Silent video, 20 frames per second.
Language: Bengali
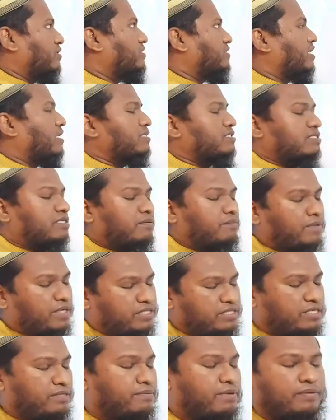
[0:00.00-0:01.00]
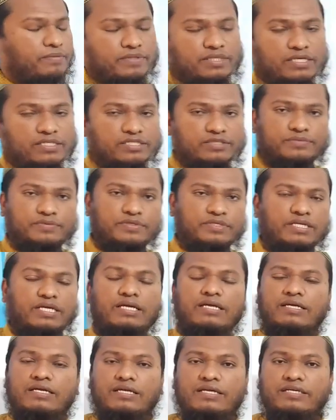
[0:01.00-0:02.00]
যদি চান্স না পায় সেভাবে তার জীবনটা
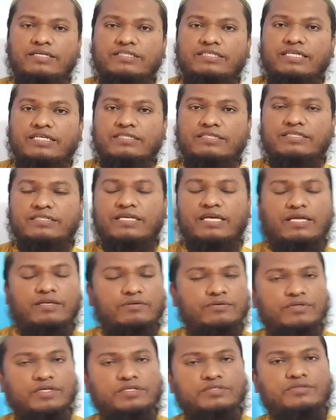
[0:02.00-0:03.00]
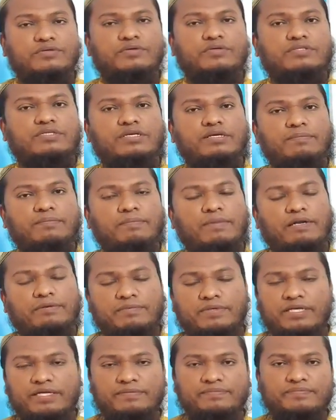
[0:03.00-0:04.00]
শেষ সে আর কোনো কিছু করতে
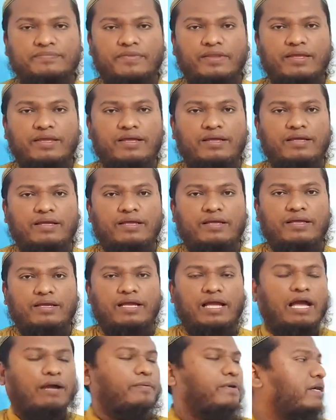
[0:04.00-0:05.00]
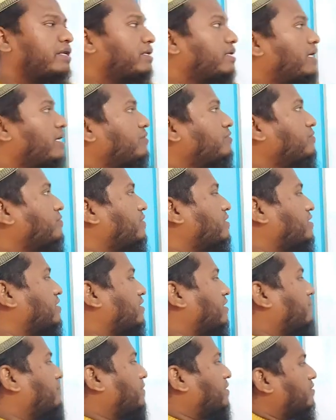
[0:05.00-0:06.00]
পারবে না আবার
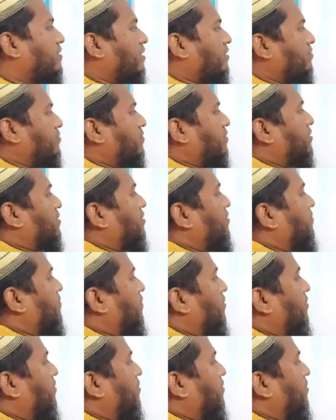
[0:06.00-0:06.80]
ইউনিভার্সিটির ভিতরে ইউনিভার্সিটি